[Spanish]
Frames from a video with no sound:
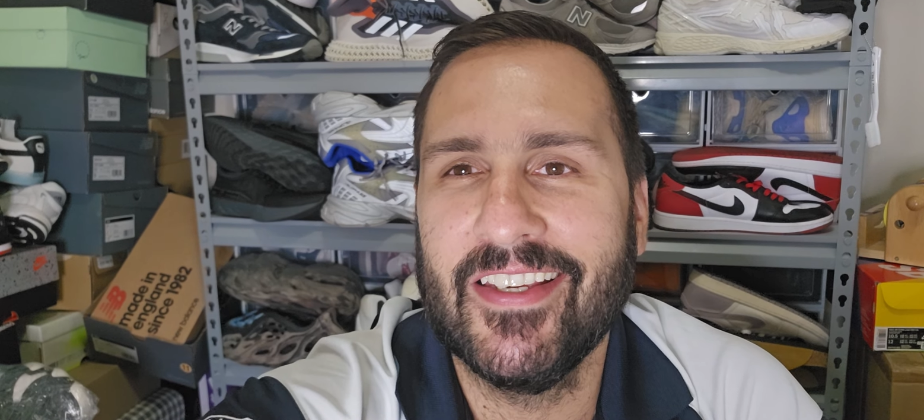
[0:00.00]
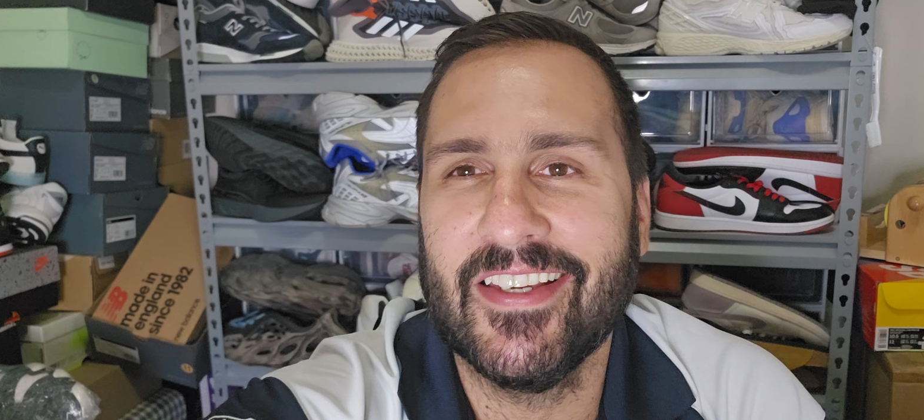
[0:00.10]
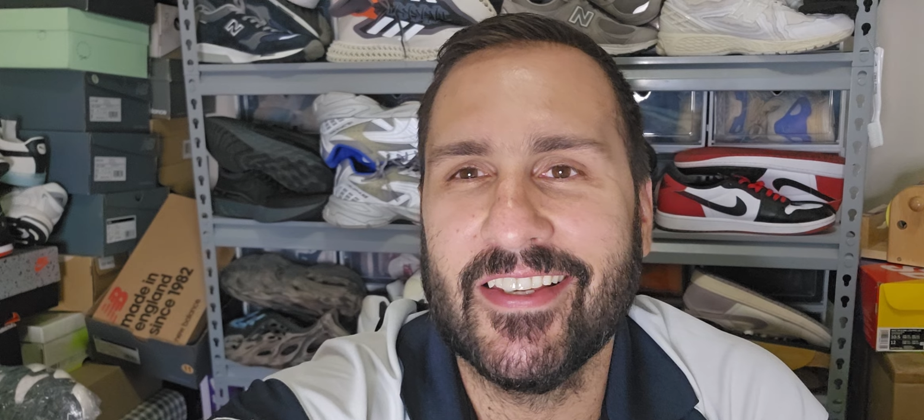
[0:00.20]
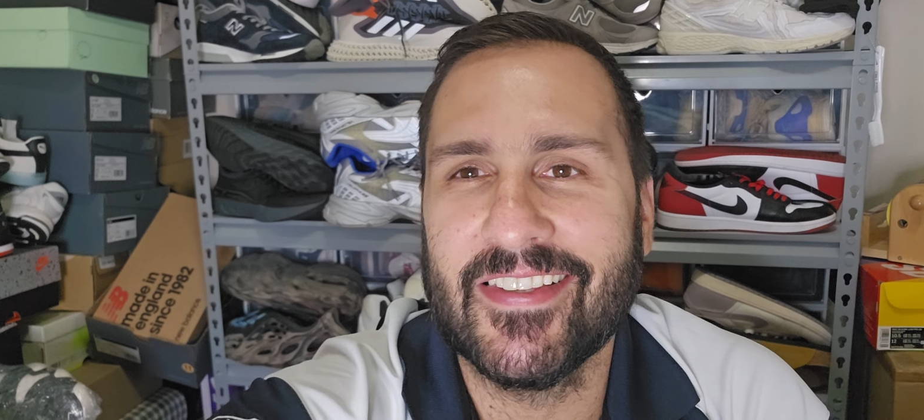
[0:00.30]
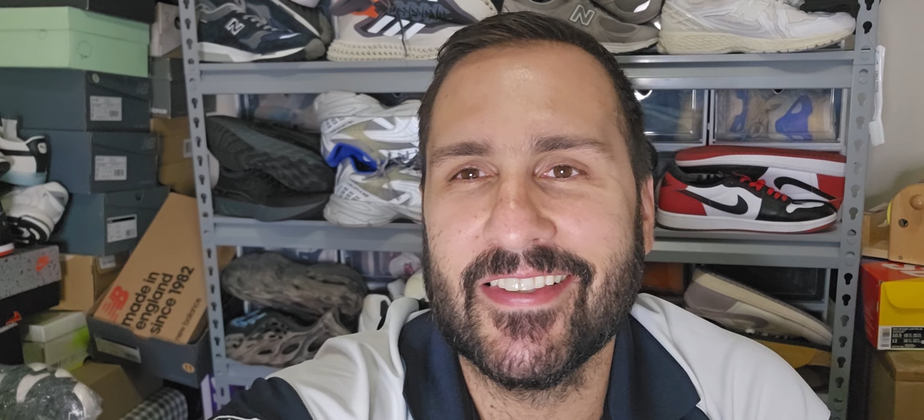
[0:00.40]

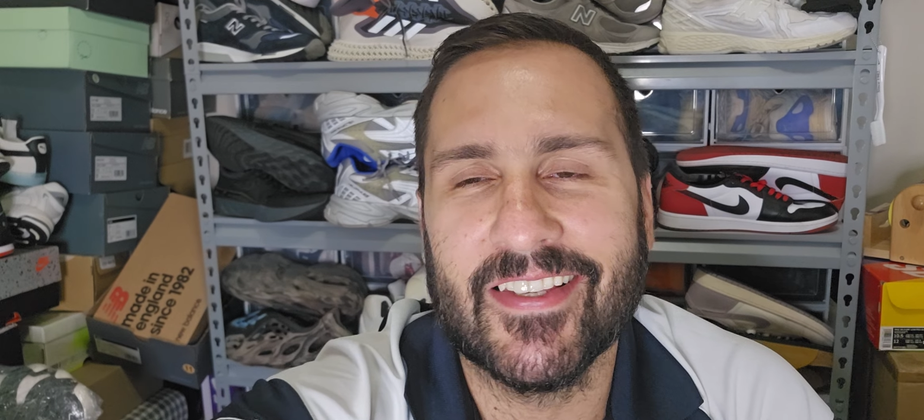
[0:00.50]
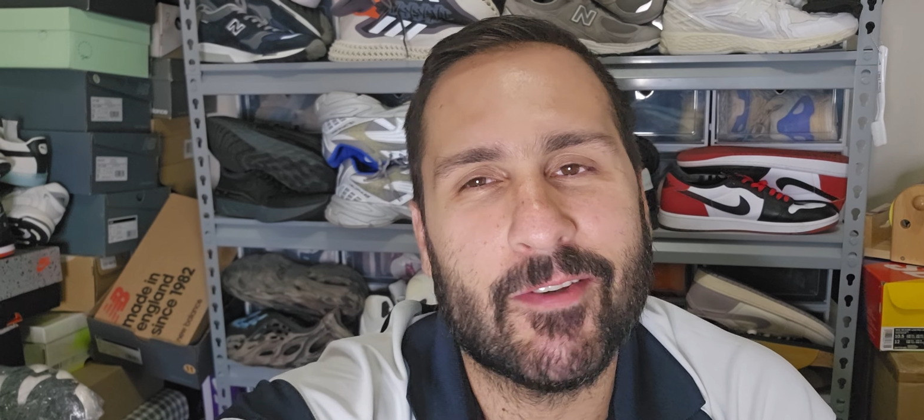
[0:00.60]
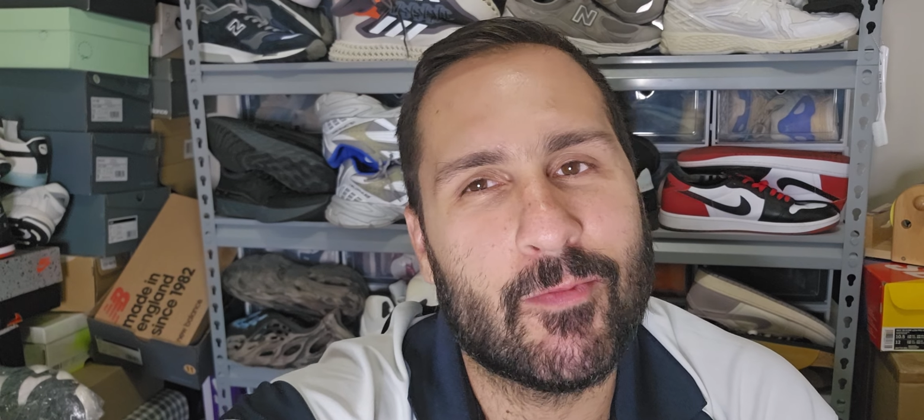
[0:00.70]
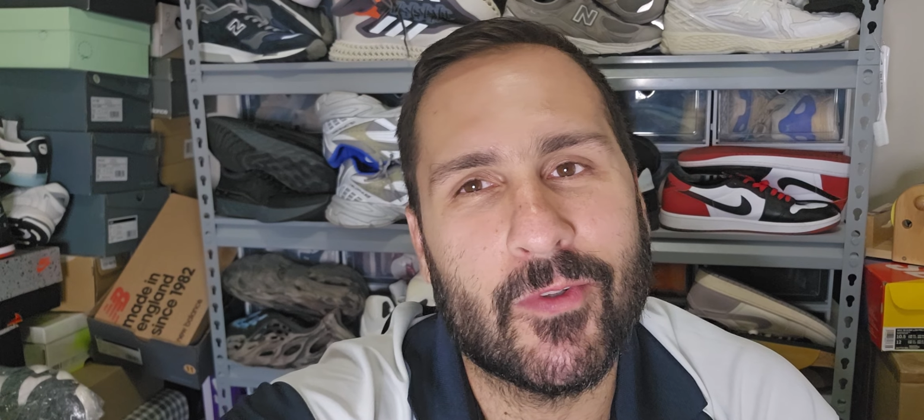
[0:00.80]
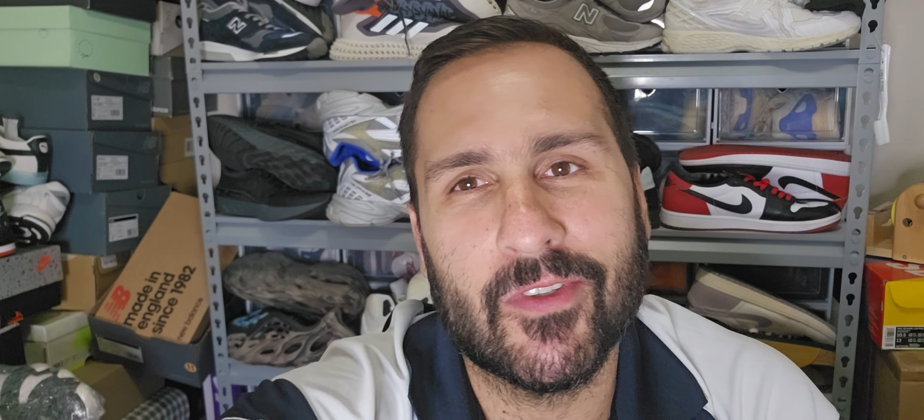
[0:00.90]
Este,
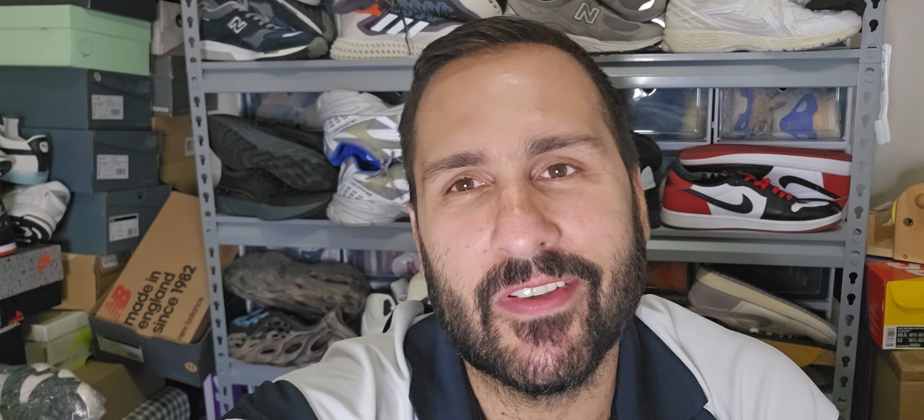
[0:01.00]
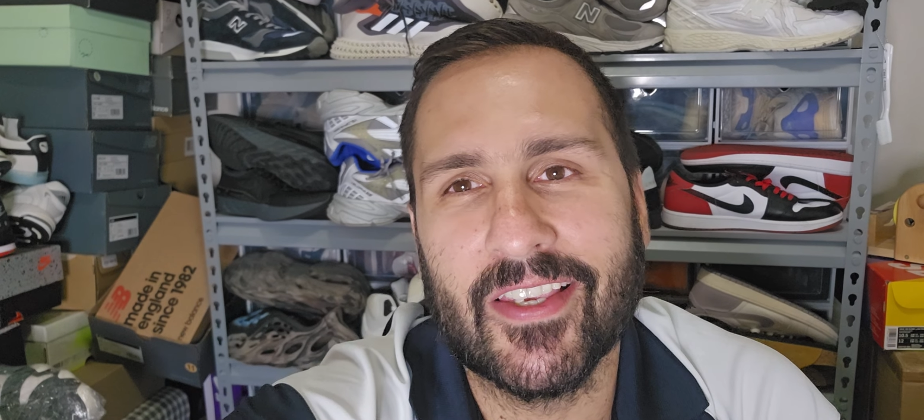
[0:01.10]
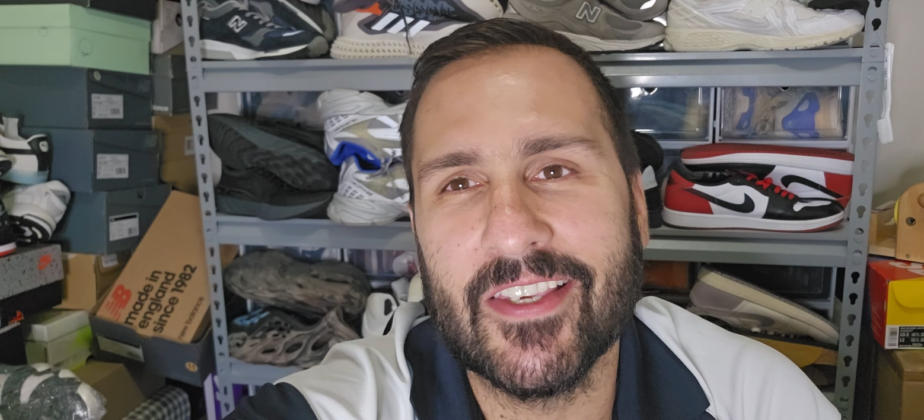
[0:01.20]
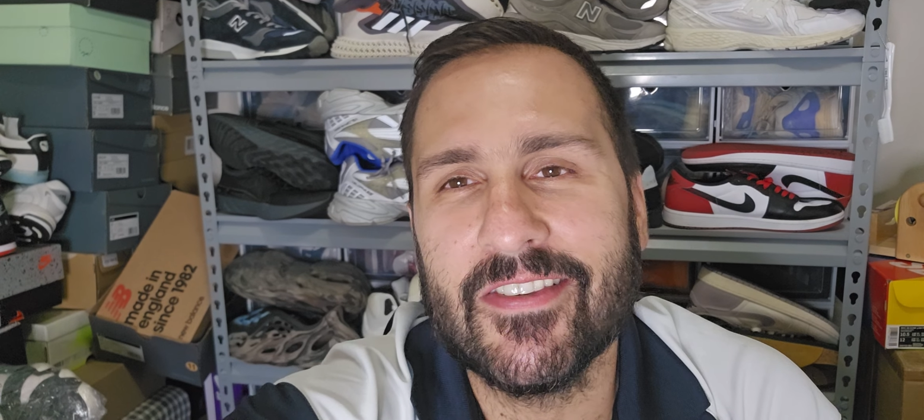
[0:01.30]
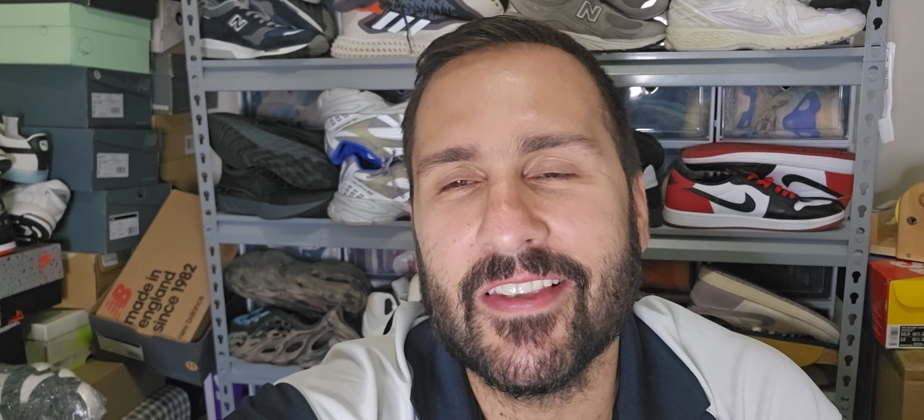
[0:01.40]
y pues
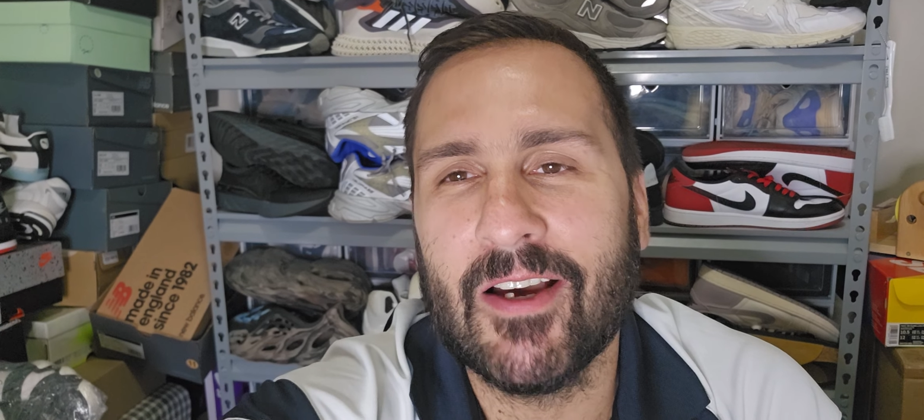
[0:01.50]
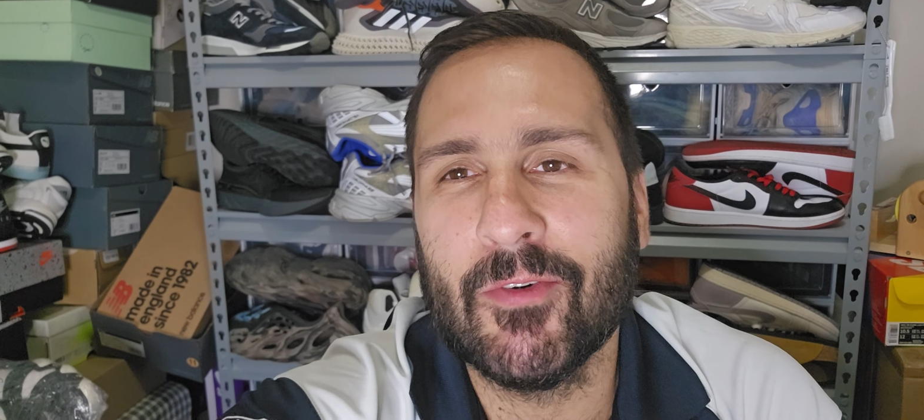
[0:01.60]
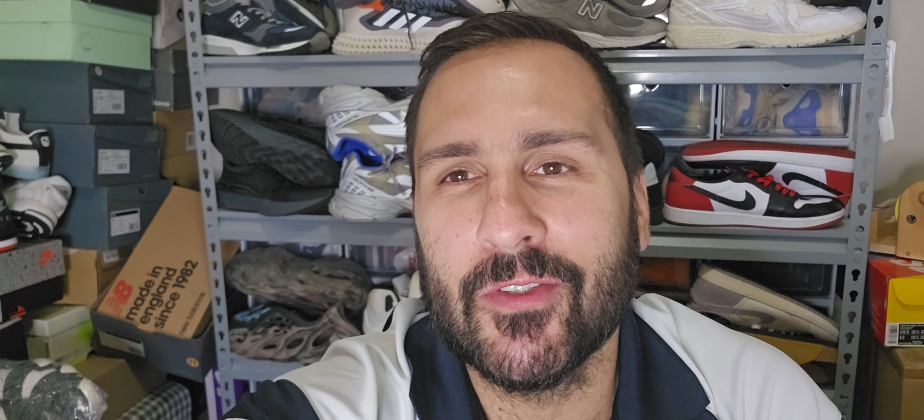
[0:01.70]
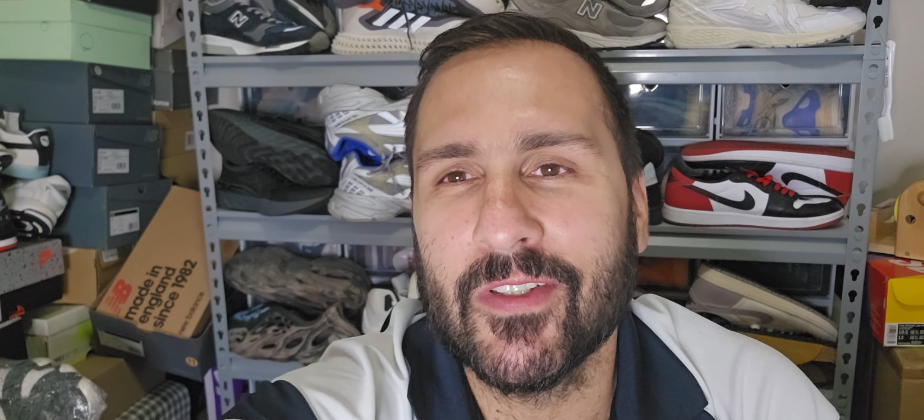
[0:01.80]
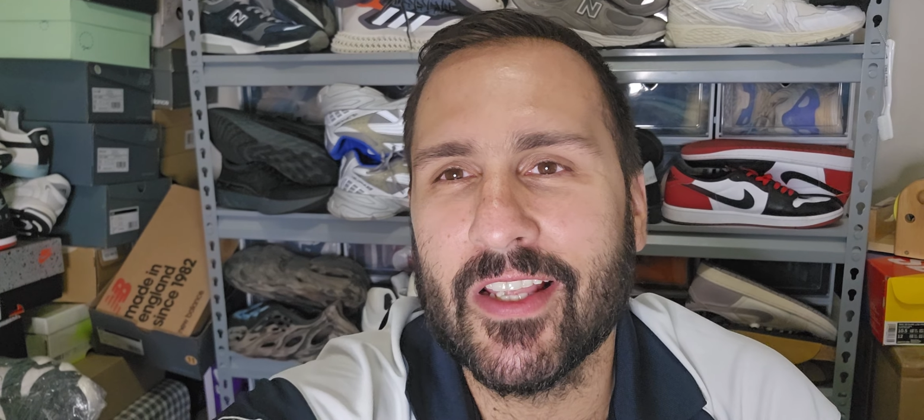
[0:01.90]
aquí
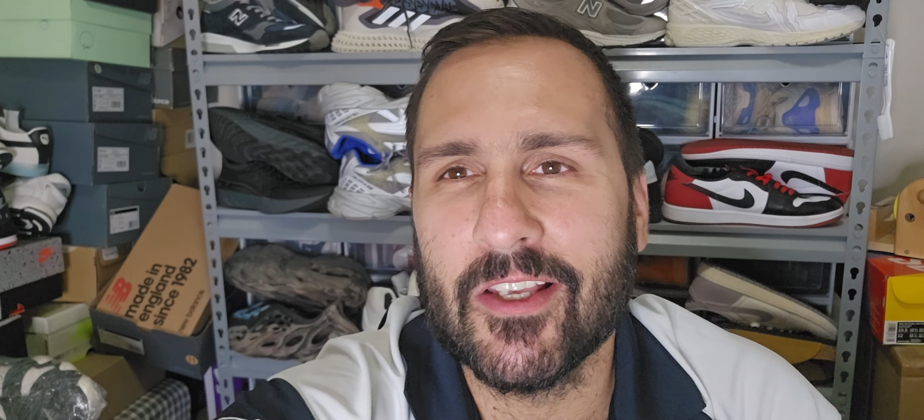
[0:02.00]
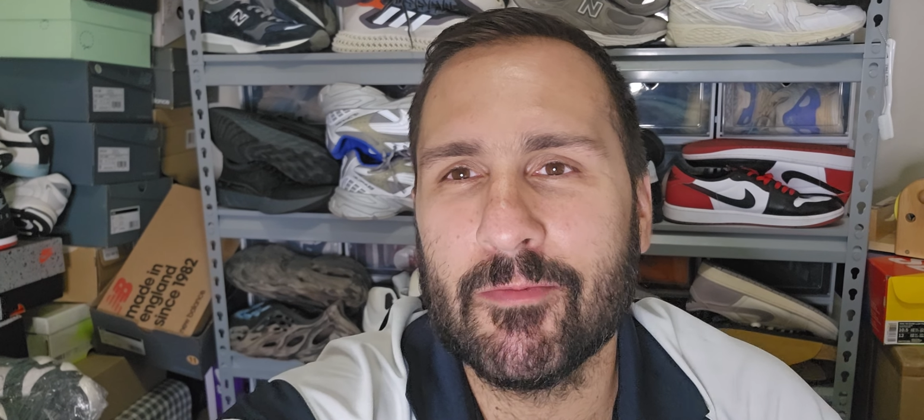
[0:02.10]
estamos, ¿verdad?